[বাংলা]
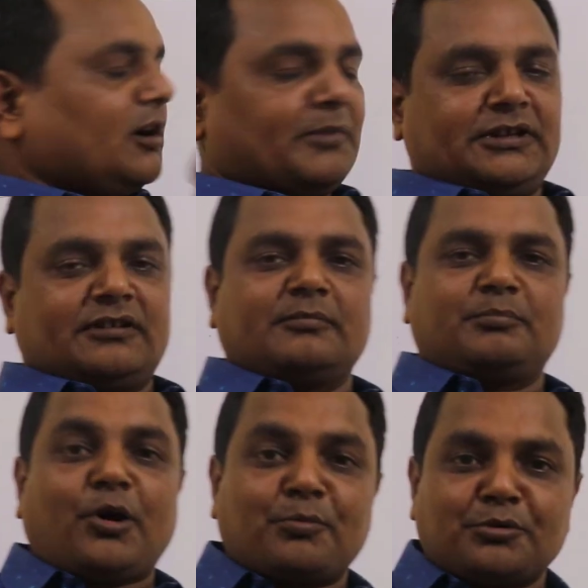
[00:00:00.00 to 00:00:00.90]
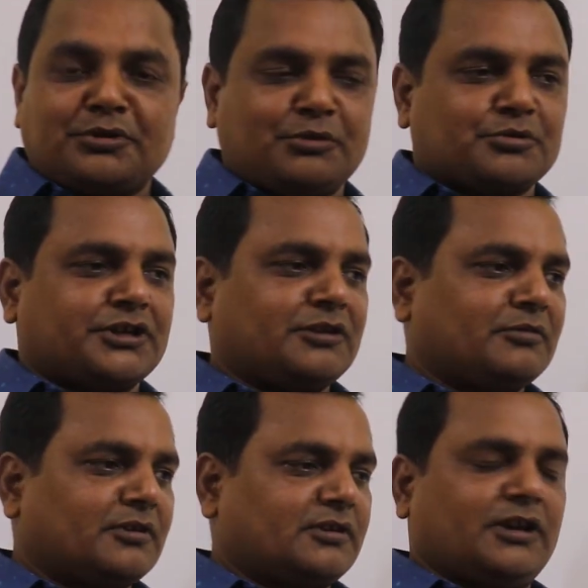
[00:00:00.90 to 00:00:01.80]
আমাদের পরবর্তী কোশ্চেন
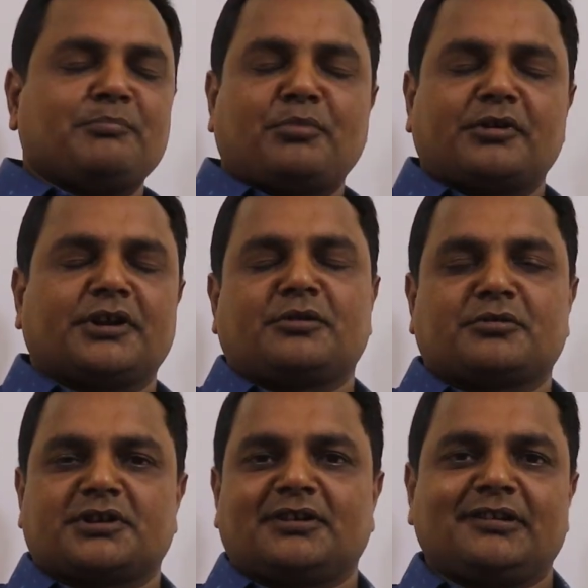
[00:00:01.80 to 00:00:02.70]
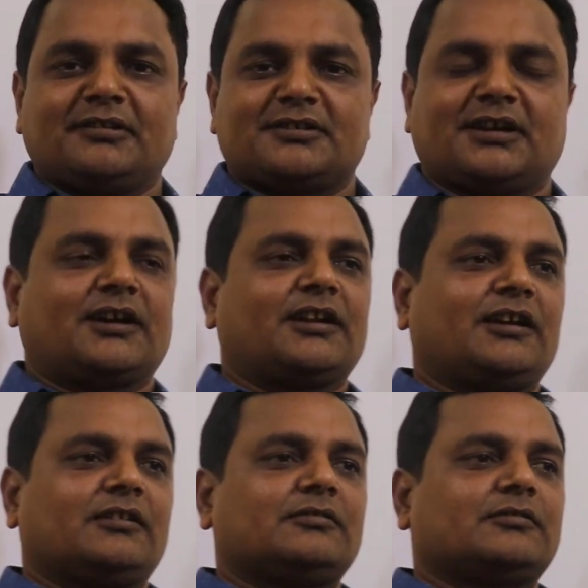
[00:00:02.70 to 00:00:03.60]
একটা ইম্পর্টেন্ট কোশ্চেন সেখানে
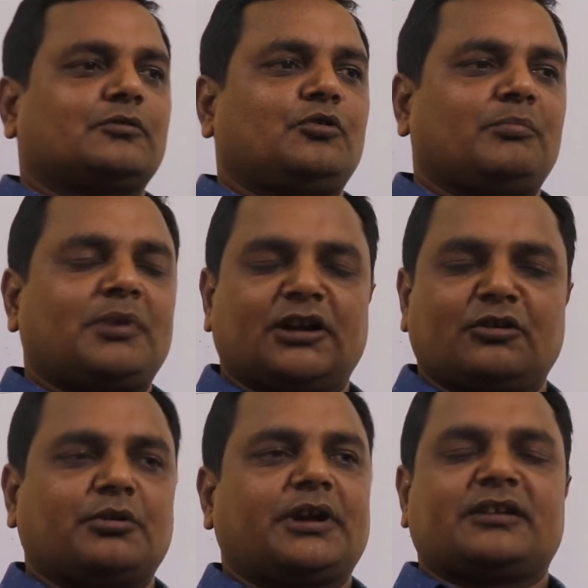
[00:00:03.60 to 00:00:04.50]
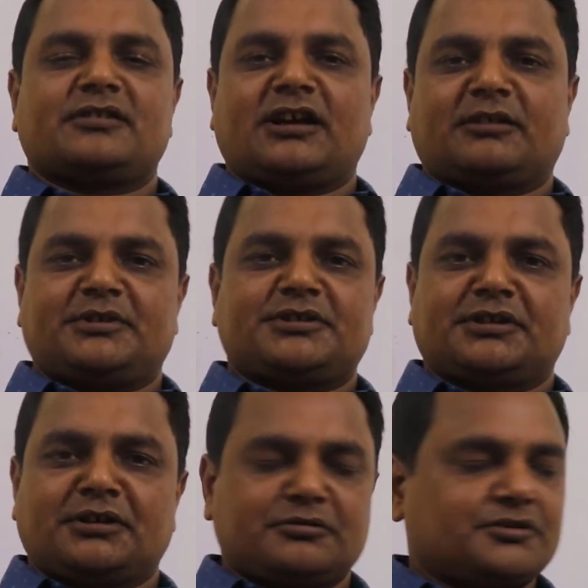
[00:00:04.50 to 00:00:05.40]
খুব ভালো করে কাজে লাগবে
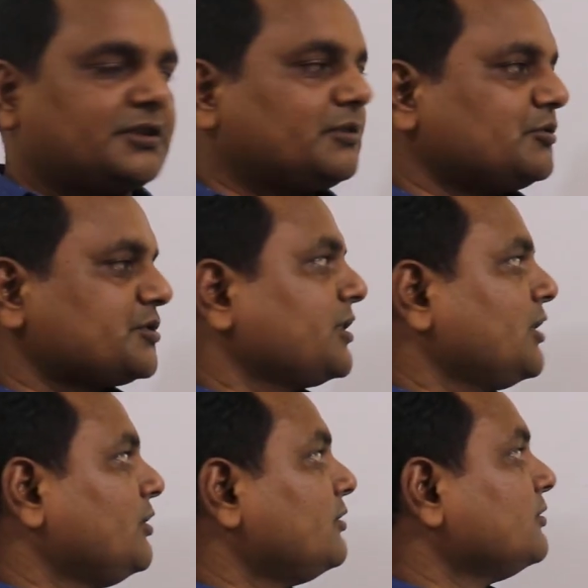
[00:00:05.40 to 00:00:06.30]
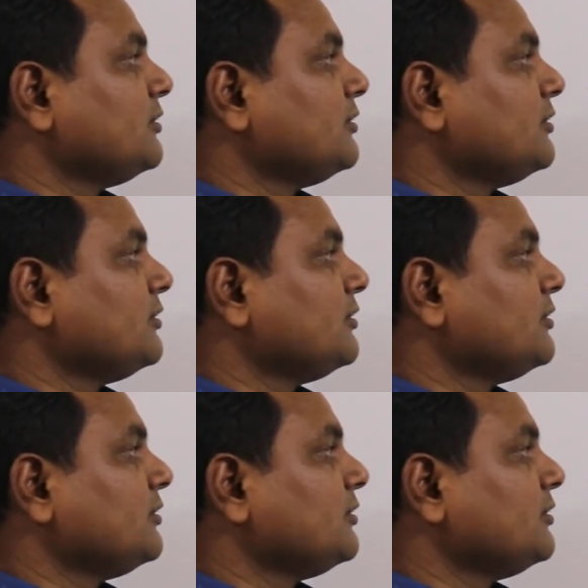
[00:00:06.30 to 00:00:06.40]
সেটা হচ্ছে কোশ্চেনটা হলো